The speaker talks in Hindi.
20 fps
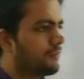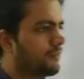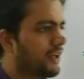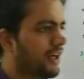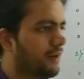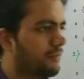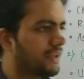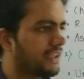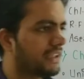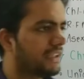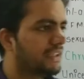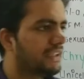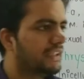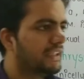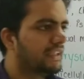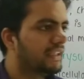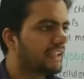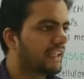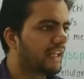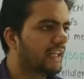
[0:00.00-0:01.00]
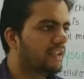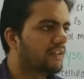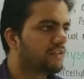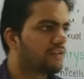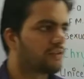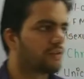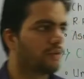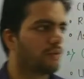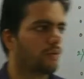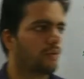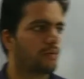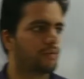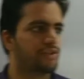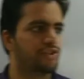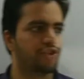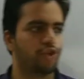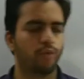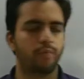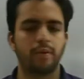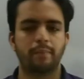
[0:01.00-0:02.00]
बराबर ठीक है सो
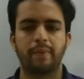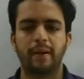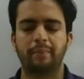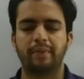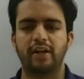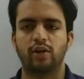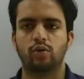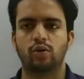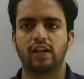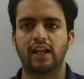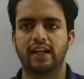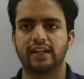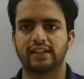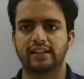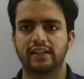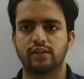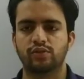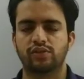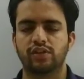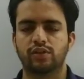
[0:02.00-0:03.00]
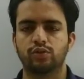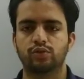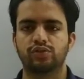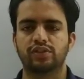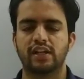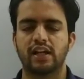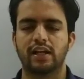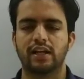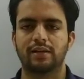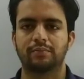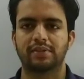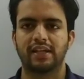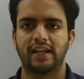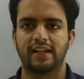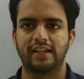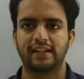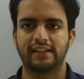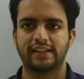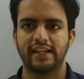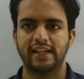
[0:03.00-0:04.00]
जो भी पेप्टिडोग्लाइकन है उसी को दूसरा नाम
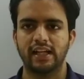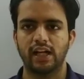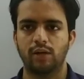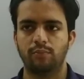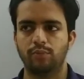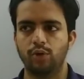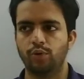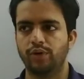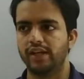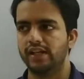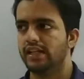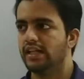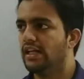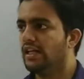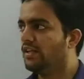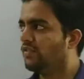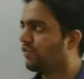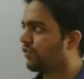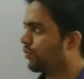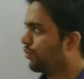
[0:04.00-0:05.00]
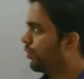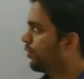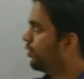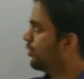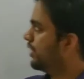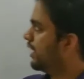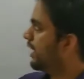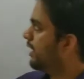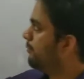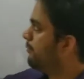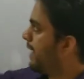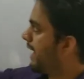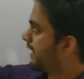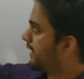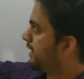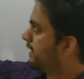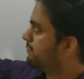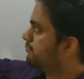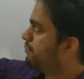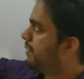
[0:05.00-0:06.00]
क्या रहता है म्यूरिन
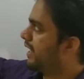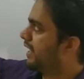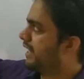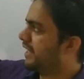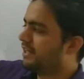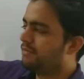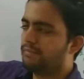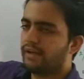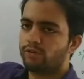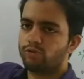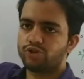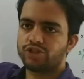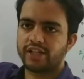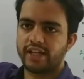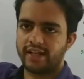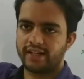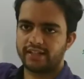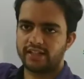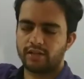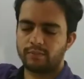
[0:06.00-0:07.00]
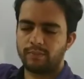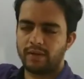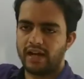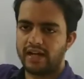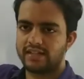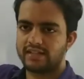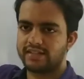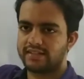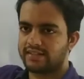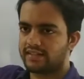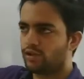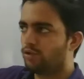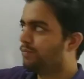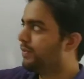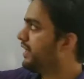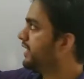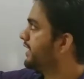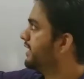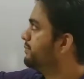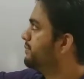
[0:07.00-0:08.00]
बैक भले ही इनमें कुछ कैरेक्टर प्लांट जैसे हो
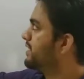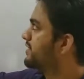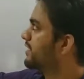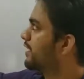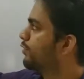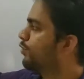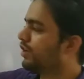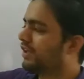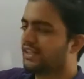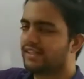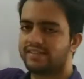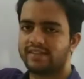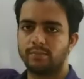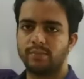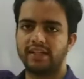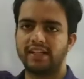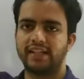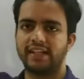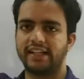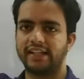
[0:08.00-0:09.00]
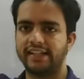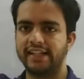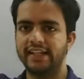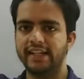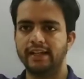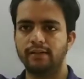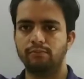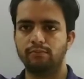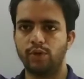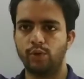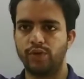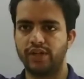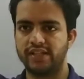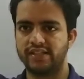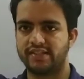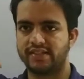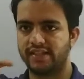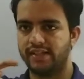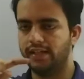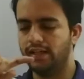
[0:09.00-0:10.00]
बट इनमें सेलवॉल किससे बनी रहेगी
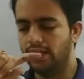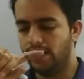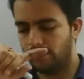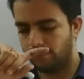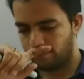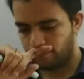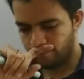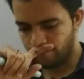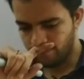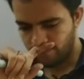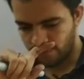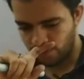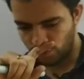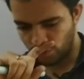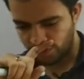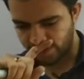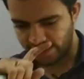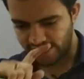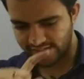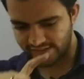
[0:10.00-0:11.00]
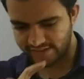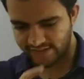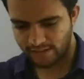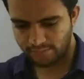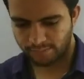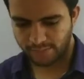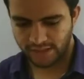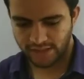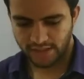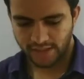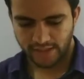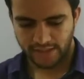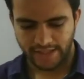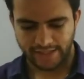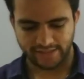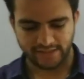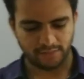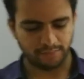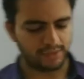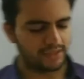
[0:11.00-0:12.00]
ब्यूरिन से दूसरा एग्जाम्पल
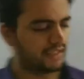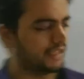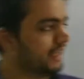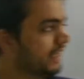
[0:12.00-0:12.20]
एग्जाम्पल